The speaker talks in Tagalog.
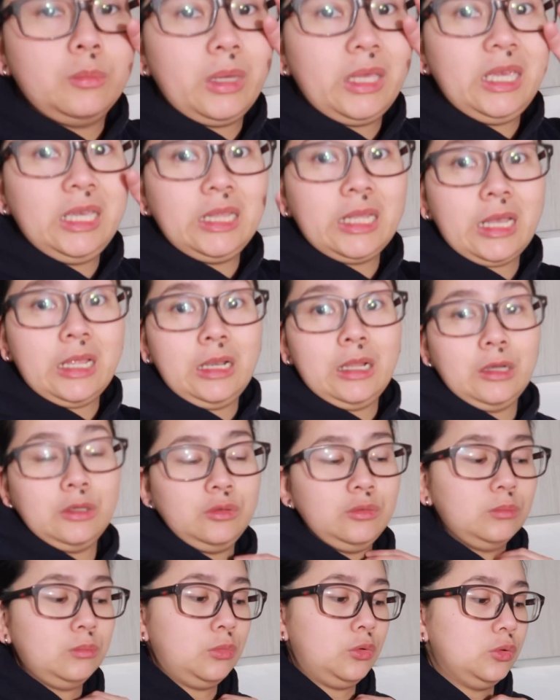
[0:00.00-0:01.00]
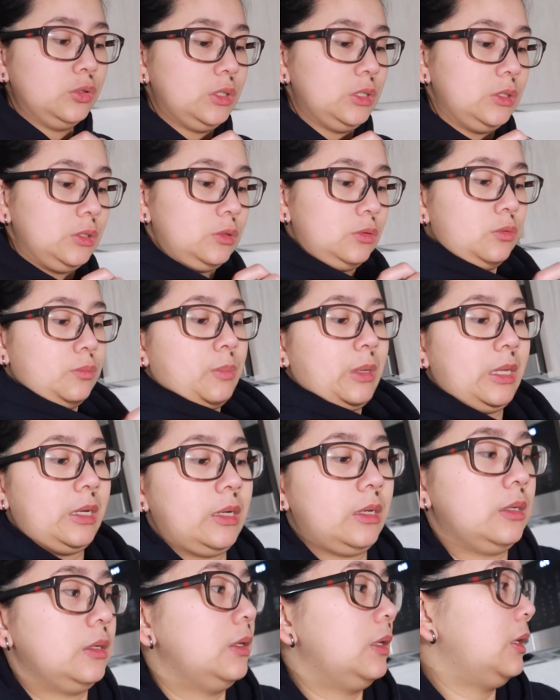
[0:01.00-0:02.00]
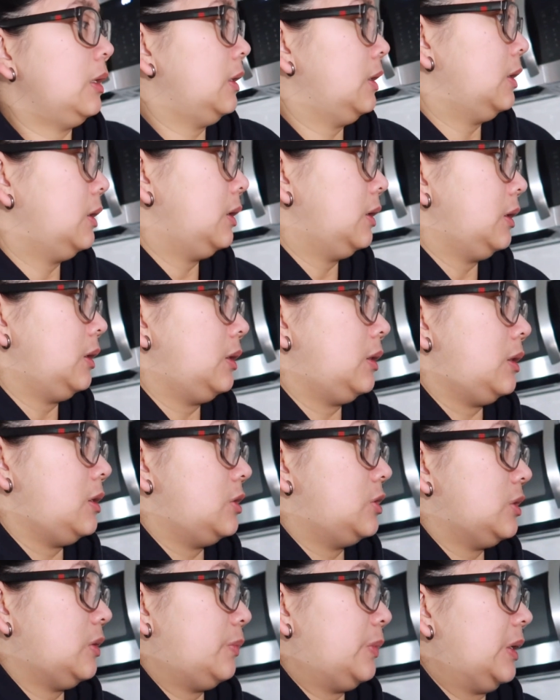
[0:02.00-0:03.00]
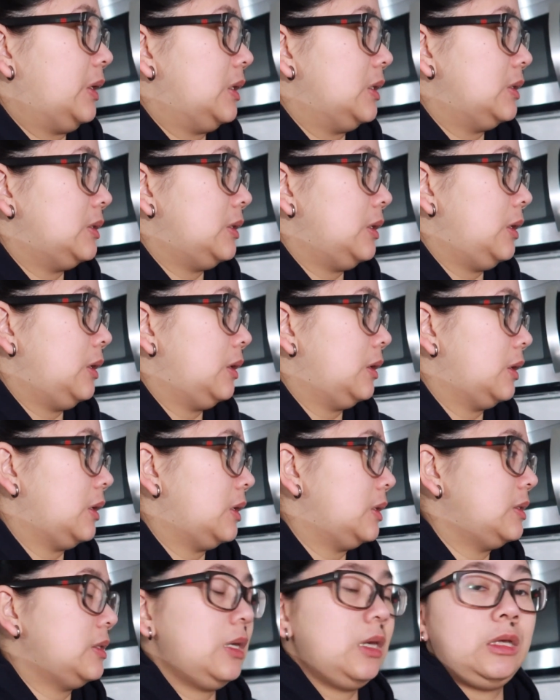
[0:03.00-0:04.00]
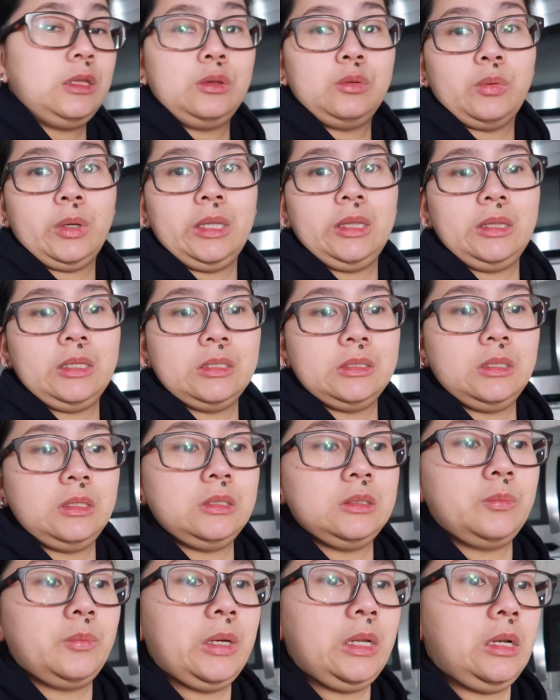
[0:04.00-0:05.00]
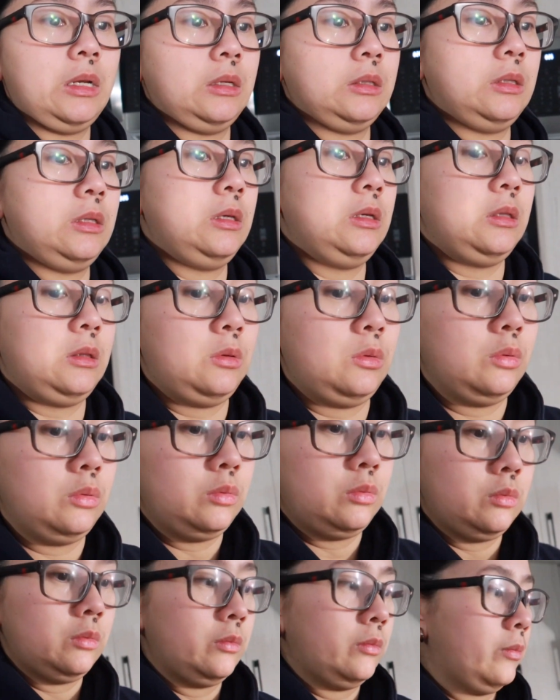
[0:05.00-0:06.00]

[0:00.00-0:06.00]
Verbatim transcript: mahina lang yung boses ko para hindi siya magising kasi 8.26 pa lang dito.